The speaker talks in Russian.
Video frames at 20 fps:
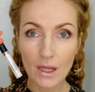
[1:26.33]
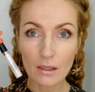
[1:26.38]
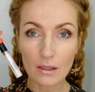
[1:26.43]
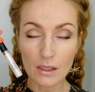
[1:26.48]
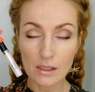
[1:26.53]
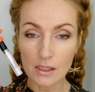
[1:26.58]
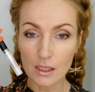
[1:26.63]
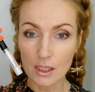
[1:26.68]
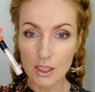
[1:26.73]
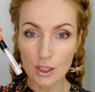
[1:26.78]

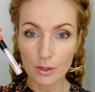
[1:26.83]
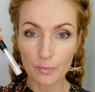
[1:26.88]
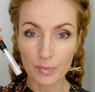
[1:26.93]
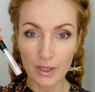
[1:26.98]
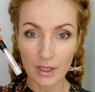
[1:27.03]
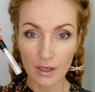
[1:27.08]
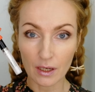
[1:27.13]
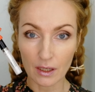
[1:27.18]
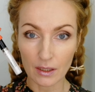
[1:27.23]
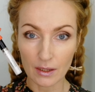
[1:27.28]
Достаточно
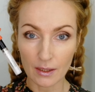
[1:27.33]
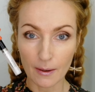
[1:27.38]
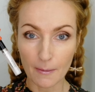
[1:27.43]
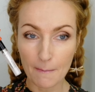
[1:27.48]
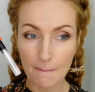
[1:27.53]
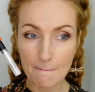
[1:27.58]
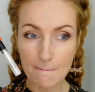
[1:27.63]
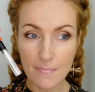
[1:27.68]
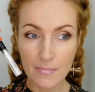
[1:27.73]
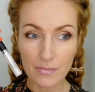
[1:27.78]
приятно
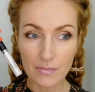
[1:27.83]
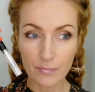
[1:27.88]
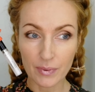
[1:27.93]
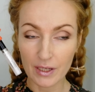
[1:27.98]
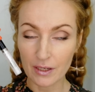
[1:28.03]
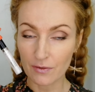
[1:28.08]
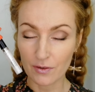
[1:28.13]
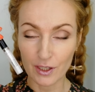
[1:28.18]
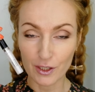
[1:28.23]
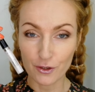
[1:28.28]

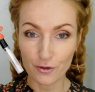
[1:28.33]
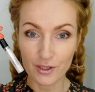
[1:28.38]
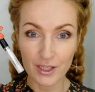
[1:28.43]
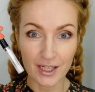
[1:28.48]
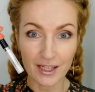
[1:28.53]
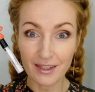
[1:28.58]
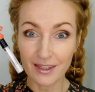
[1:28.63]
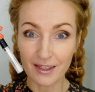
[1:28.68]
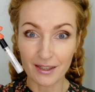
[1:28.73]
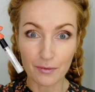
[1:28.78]
первое
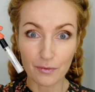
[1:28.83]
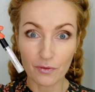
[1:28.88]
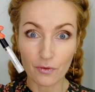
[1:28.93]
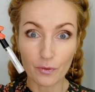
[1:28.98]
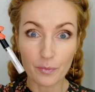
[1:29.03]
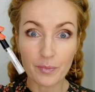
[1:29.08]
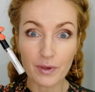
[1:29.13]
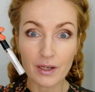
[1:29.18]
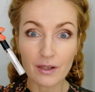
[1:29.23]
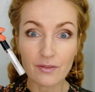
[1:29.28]
ощущение я его
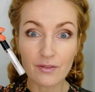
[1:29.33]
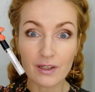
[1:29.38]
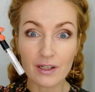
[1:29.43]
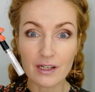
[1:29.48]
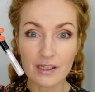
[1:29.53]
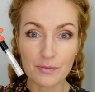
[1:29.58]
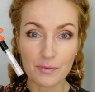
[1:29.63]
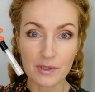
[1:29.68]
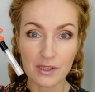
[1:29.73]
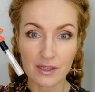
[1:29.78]
первый
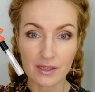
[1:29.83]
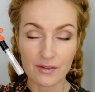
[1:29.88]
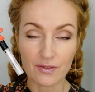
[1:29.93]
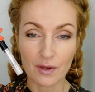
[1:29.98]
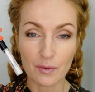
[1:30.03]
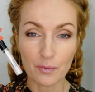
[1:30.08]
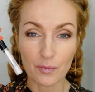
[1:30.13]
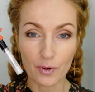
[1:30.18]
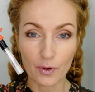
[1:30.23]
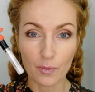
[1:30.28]
раз вместе с
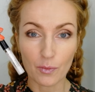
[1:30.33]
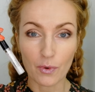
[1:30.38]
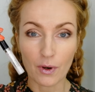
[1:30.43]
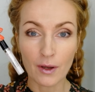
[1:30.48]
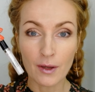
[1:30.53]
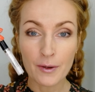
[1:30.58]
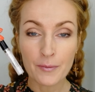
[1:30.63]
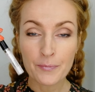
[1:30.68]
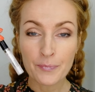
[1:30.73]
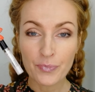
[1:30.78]
вами пробую
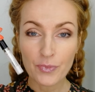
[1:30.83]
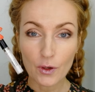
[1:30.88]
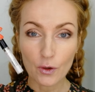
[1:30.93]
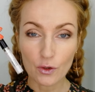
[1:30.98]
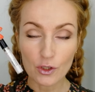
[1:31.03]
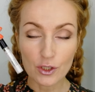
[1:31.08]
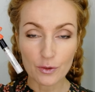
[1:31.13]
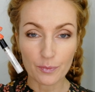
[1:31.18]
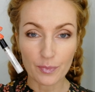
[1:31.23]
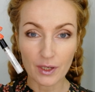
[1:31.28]

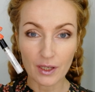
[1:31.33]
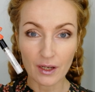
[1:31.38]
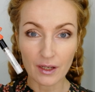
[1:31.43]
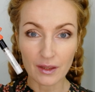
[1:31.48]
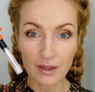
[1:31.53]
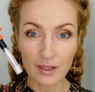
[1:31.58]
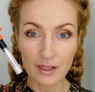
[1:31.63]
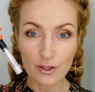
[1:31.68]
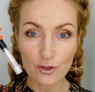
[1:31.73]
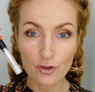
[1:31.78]
очень
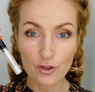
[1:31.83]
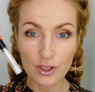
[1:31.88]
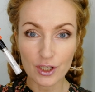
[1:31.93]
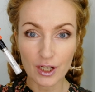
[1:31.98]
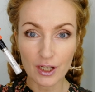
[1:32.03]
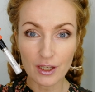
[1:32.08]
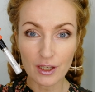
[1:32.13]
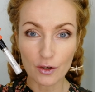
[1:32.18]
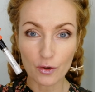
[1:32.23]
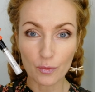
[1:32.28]
приятное
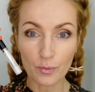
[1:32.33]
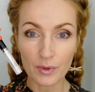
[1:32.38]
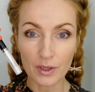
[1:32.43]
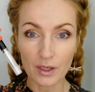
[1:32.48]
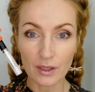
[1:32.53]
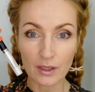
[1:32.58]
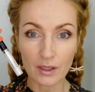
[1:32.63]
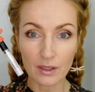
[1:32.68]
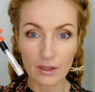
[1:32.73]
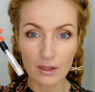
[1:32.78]
ощущение у
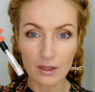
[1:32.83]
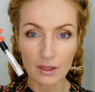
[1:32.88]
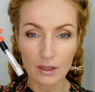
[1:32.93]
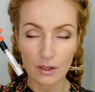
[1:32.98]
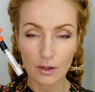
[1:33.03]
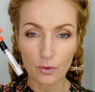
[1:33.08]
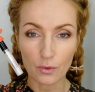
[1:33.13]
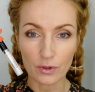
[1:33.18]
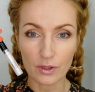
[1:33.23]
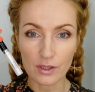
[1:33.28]
меня нет
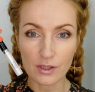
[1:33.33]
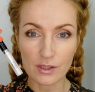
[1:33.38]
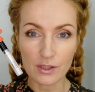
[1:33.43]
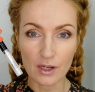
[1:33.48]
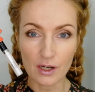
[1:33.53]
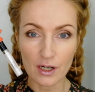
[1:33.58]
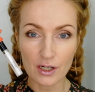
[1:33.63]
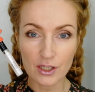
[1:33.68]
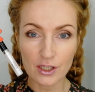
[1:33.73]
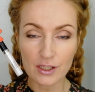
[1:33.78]
какой-то
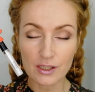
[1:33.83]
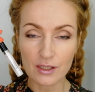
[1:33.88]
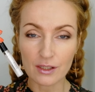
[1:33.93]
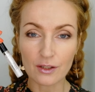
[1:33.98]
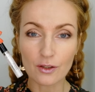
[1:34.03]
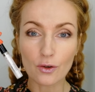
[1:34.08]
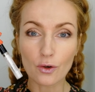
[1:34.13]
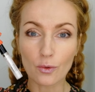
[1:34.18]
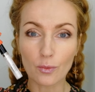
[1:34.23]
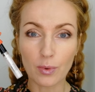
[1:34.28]
тяжести
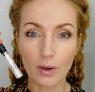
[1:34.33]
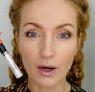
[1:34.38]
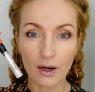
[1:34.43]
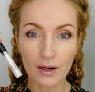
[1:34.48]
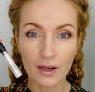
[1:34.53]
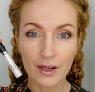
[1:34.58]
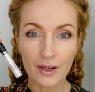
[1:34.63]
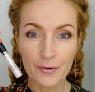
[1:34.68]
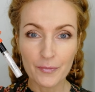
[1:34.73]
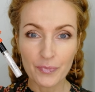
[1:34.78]
на губах
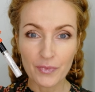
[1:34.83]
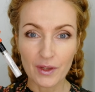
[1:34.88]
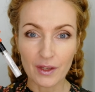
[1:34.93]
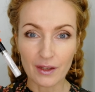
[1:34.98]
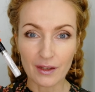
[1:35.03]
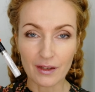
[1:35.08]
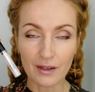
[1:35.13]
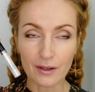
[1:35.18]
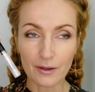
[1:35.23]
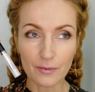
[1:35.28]

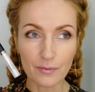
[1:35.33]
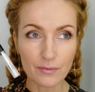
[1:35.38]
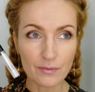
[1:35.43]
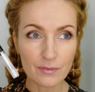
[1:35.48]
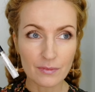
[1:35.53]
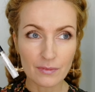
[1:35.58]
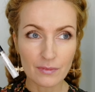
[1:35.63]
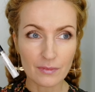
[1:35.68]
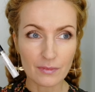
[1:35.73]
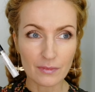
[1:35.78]
или
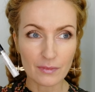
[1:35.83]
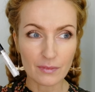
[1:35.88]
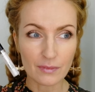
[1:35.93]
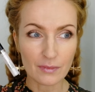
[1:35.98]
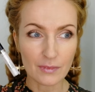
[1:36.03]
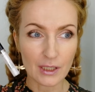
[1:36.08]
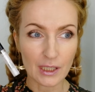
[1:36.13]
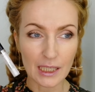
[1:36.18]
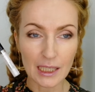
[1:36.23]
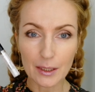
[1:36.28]

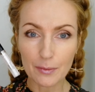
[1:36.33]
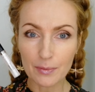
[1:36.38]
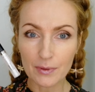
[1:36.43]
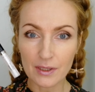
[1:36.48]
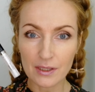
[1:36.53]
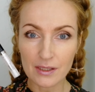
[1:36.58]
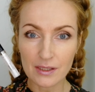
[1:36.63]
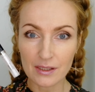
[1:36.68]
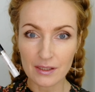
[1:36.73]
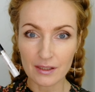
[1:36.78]

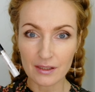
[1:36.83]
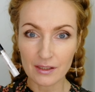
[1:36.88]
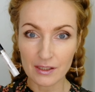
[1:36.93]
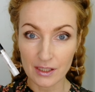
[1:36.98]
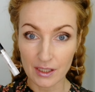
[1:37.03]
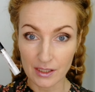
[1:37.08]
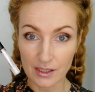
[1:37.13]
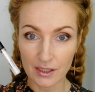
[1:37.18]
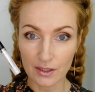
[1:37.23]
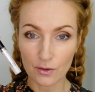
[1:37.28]
липкости
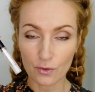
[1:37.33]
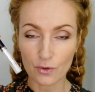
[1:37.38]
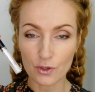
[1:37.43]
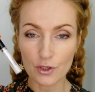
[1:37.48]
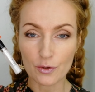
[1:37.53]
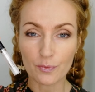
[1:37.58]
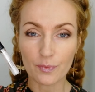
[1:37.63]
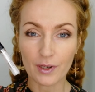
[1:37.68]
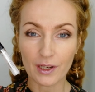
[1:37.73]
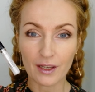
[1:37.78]
кстати это
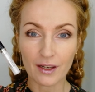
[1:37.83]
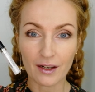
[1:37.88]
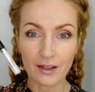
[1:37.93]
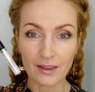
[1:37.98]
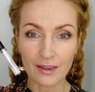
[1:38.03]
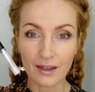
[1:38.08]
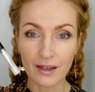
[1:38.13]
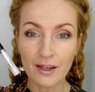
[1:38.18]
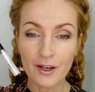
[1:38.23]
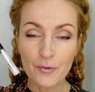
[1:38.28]
очень
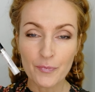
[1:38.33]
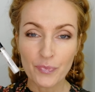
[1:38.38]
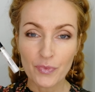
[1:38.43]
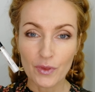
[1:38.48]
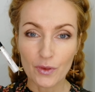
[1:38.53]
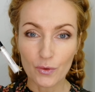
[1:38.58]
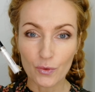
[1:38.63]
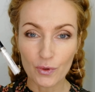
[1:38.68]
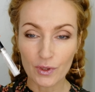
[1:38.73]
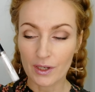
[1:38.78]
приятно
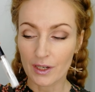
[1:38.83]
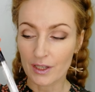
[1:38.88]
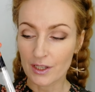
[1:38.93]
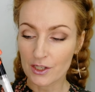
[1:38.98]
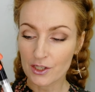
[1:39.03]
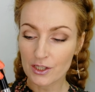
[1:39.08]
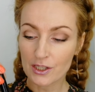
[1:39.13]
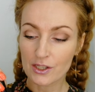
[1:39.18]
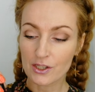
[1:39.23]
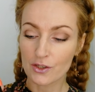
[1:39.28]
ну и
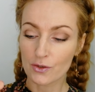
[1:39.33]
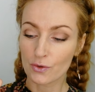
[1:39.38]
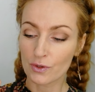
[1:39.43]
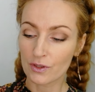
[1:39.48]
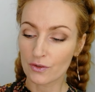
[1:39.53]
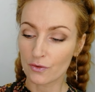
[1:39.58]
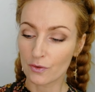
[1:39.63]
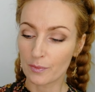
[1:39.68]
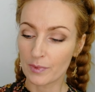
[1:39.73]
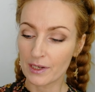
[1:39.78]
конечно же у
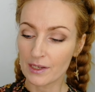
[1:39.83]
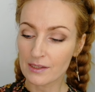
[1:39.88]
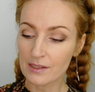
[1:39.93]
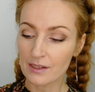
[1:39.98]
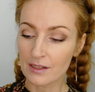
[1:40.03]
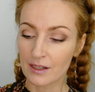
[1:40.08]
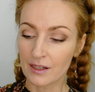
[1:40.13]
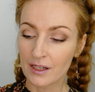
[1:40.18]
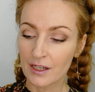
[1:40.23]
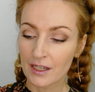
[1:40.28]
этого
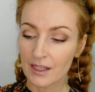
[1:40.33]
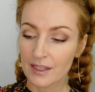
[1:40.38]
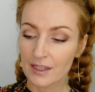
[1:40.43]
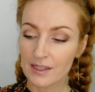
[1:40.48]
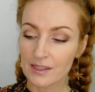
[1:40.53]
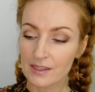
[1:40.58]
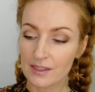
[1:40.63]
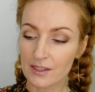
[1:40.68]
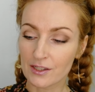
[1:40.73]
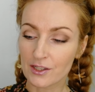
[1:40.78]
блеска
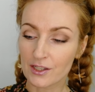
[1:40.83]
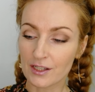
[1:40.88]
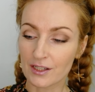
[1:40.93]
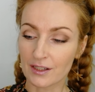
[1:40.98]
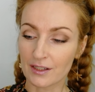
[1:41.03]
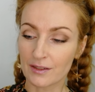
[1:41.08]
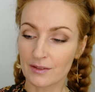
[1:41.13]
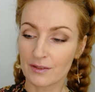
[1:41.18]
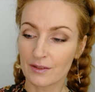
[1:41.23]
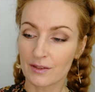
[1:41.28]

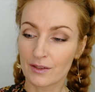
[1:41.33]
кисточка